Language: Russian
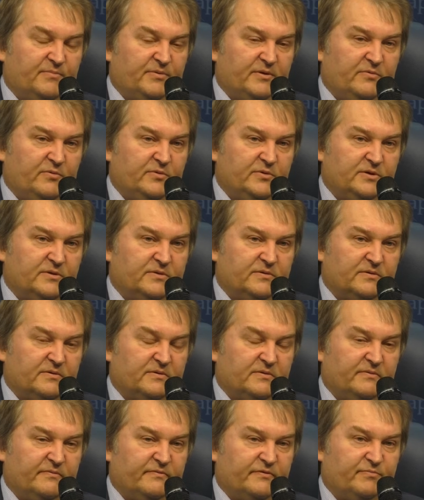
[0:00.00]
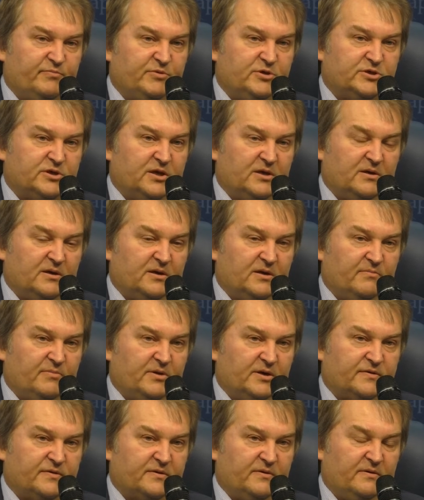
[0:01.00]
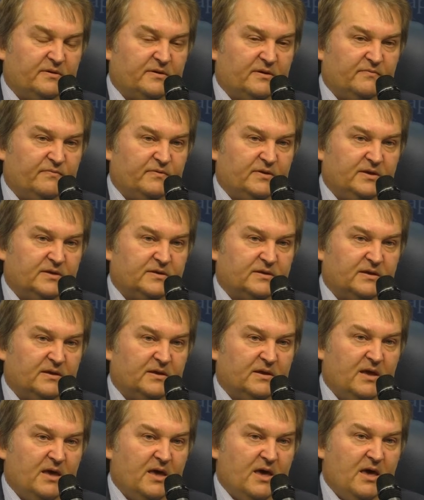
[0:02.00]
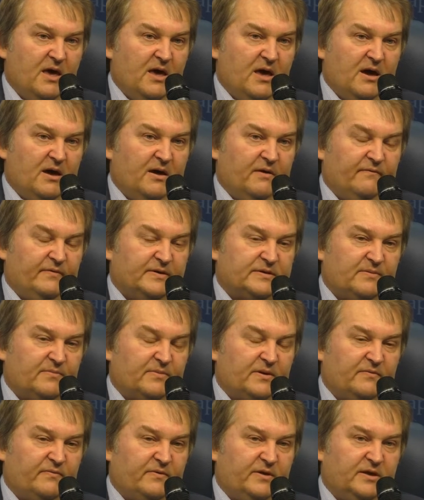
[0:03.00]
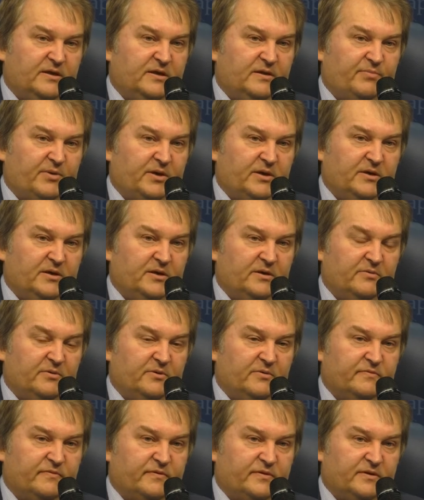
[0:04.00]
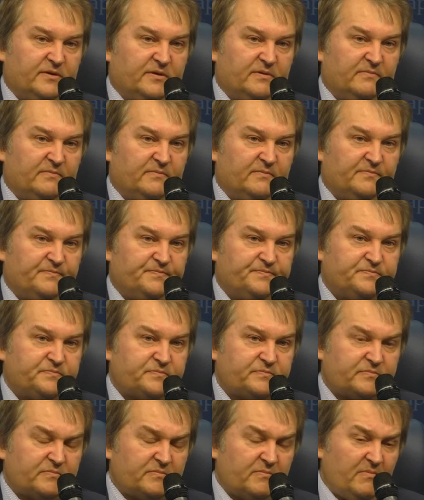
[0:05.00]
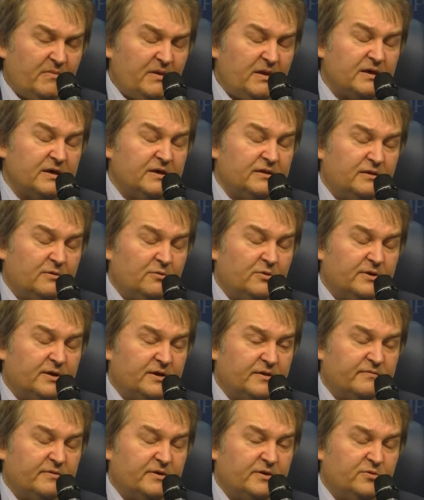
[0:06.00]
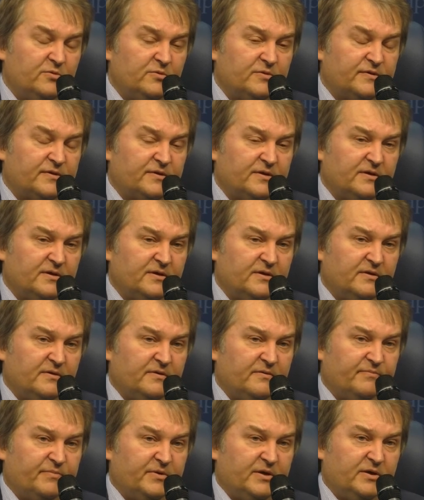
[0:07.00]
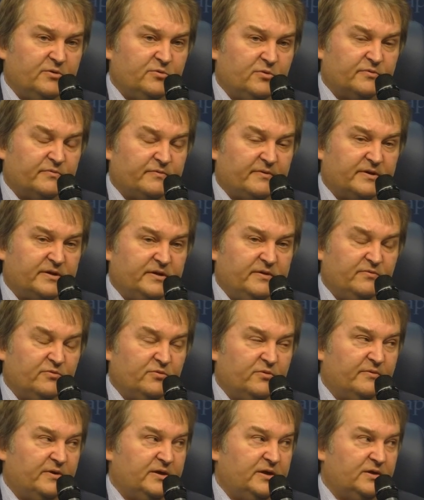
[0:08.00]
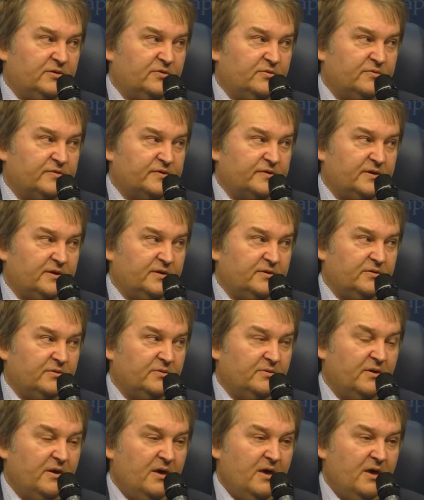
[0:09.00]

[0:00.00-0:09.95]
приводит к вспышке карабахского конфликта. В этом конфликте проигрывают все – если он развернется, перейдет в активную военную стадию.